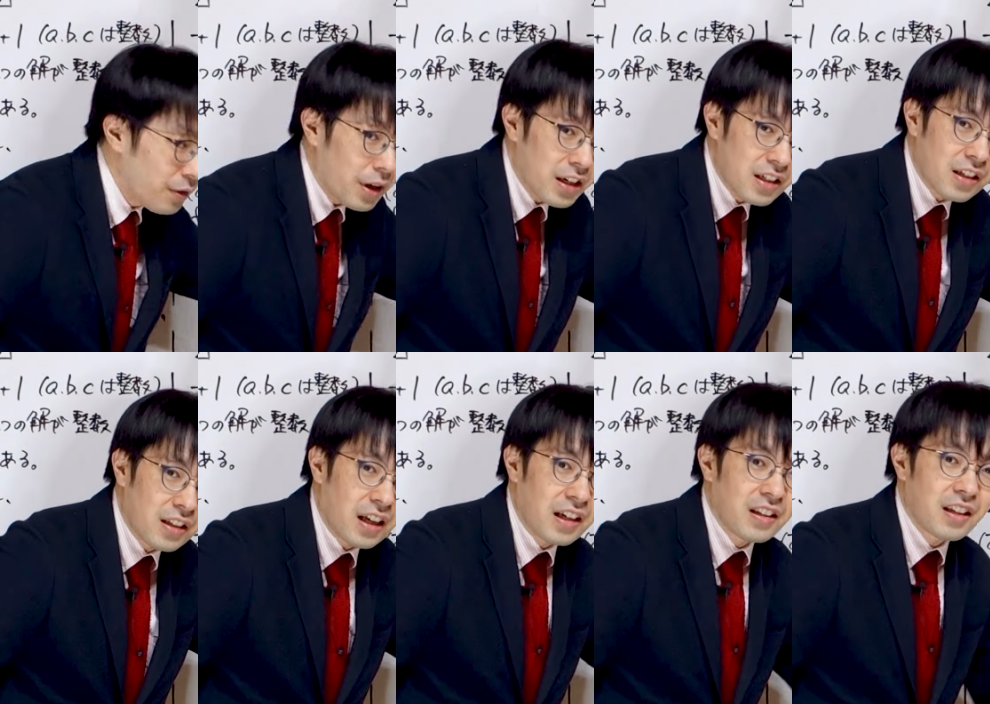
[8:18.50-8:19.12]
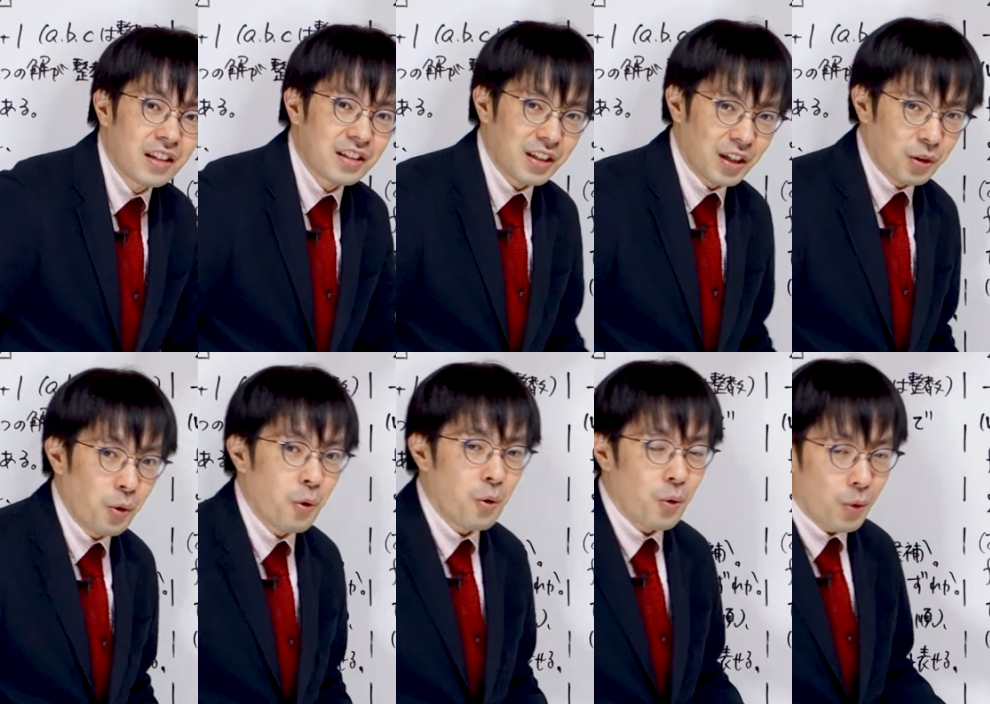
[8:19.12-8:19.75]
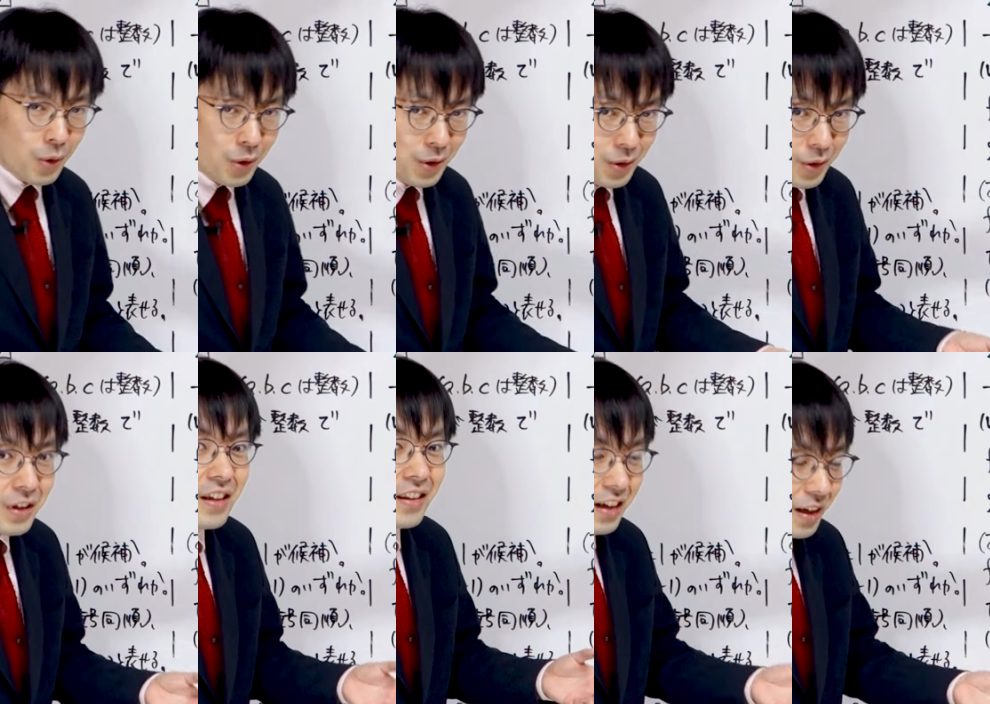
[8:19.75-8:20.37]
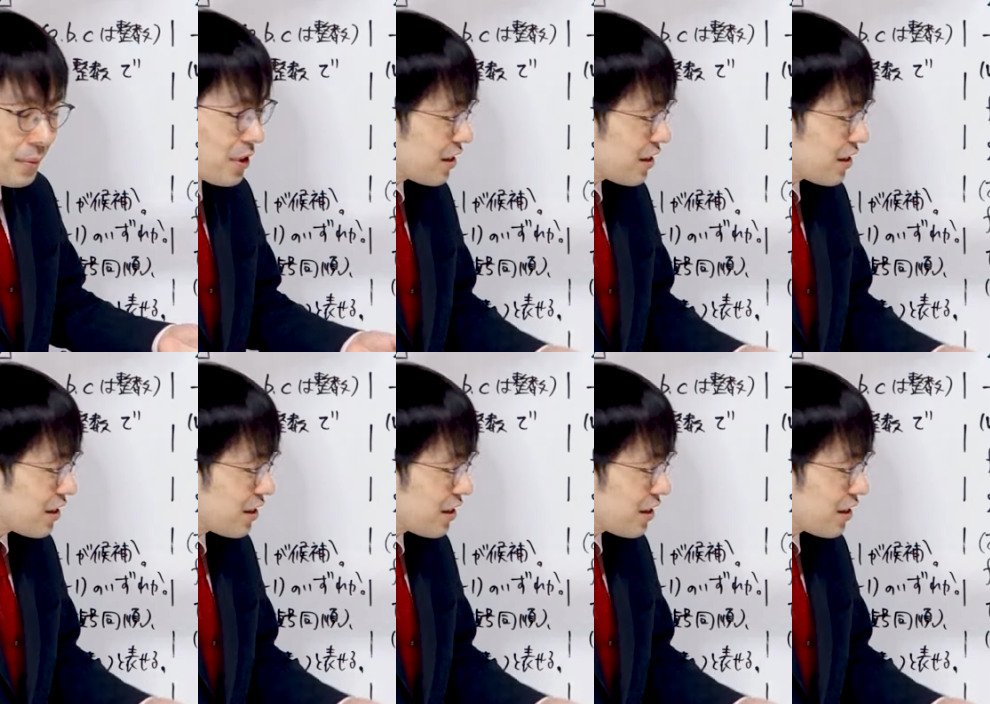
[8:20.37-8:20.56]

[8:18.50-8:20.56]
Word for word: いるわけじゃないんですけど、こういう風になり